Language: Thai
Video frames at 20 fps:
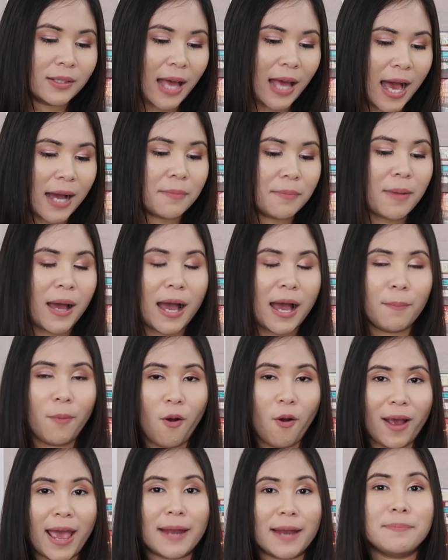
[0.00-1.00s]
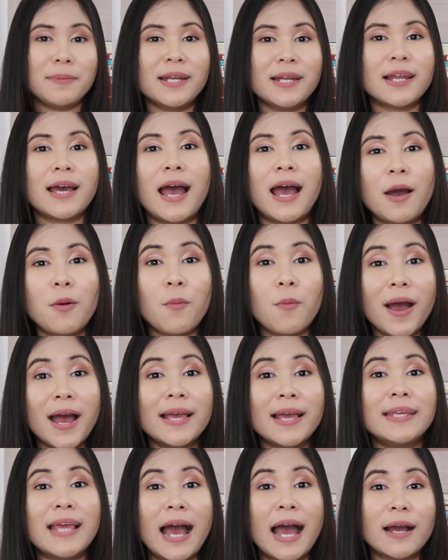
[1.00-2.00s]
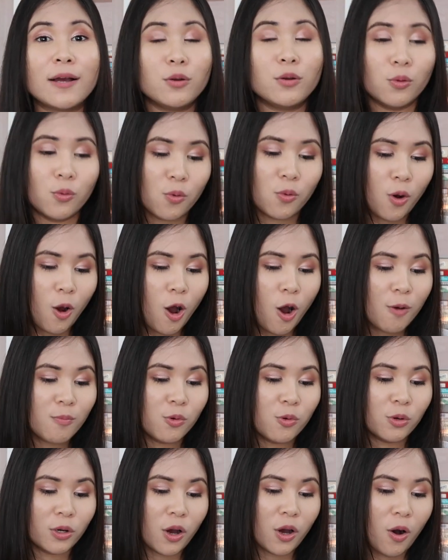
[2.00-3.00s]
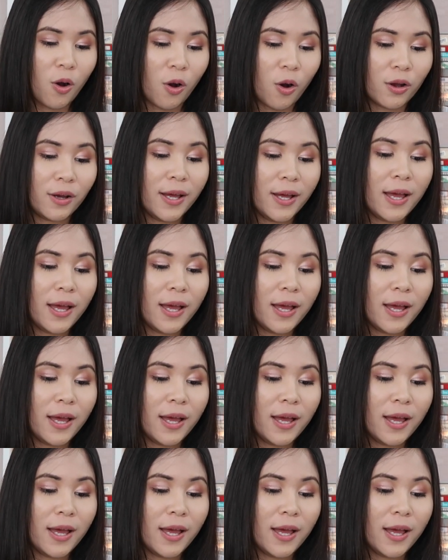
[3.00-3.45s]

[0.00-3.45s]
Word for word: ทักมาบอกแอดมินนะคะว่าอยากรู้ข้อมูลของ